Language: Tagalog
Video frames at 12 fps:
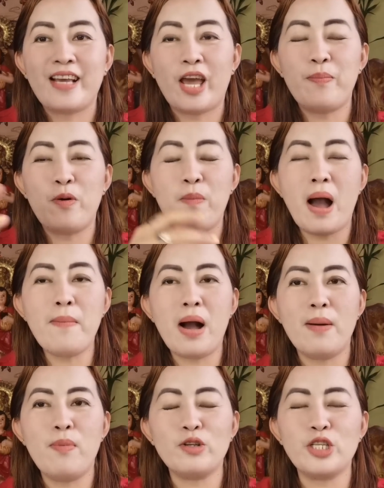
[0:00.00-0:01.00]
Kayo po ba
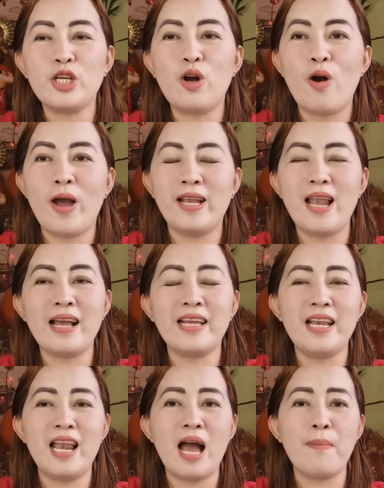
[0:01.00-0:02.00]
mga bossing ko ay
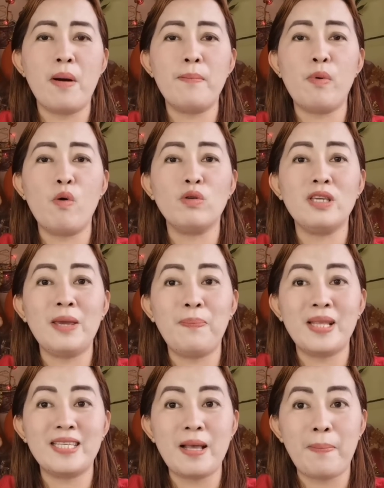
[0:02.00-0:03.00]
lagi na lamang pong
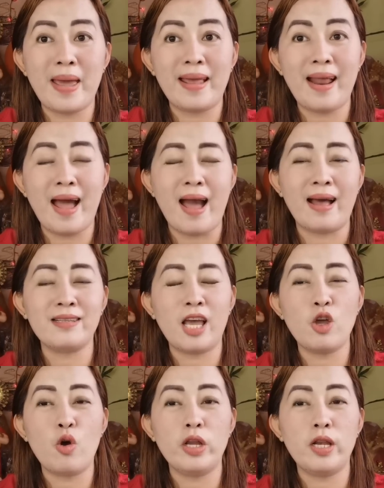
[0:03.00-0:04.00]
gipit sa pera at
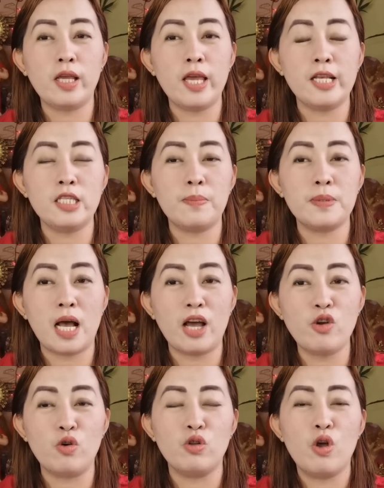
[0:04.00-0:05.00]
kayo ay nag-iisip sa
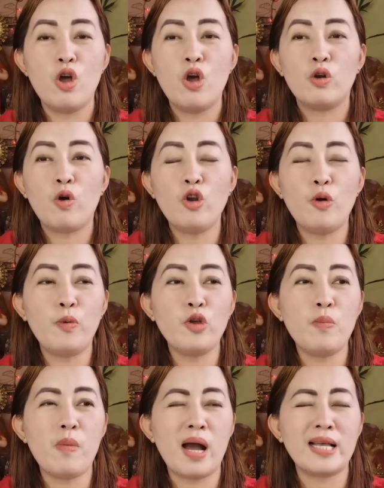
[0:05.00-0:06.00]
ngayon kung ano po
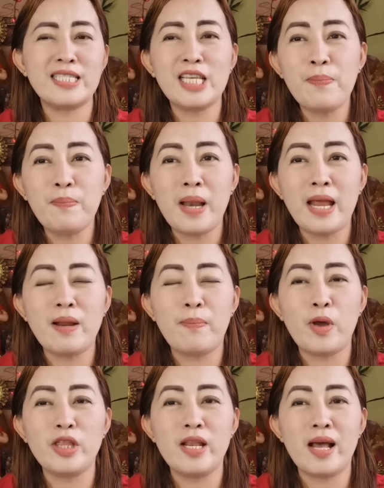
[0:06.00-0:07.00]
yung mga simple na
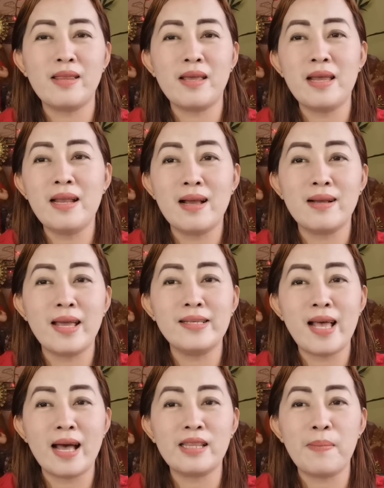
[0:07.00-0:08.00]
pwede nating ilagay
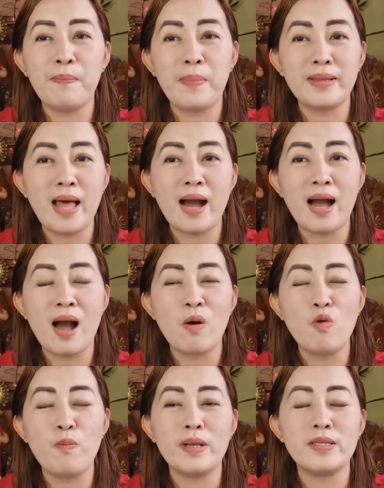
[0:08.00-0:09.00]
sa ating pitaka
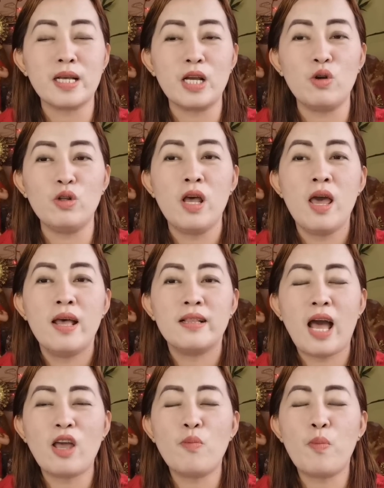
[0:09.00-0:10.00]
upang sa ganon
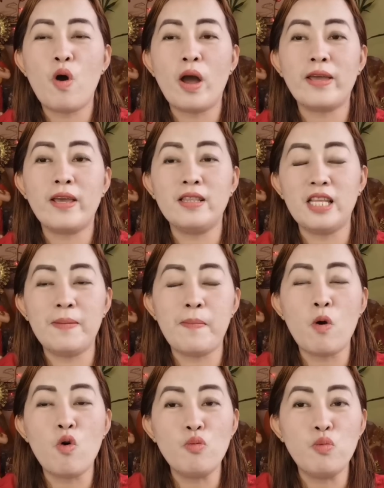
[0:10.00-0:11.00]
tayo po ay hindi
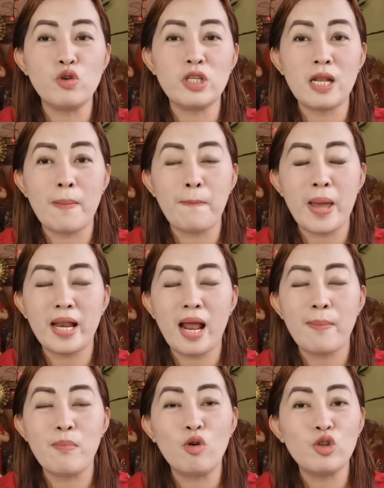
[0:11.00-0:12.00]
mauubusan ng
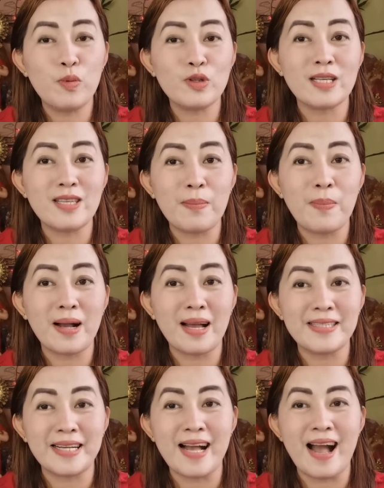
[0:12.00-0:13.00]
pera bukod po sa sipag
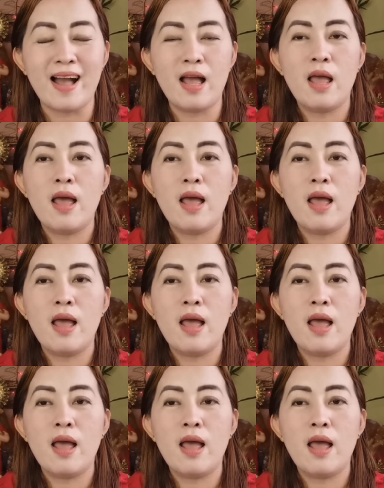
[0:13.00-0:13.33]
at syaga.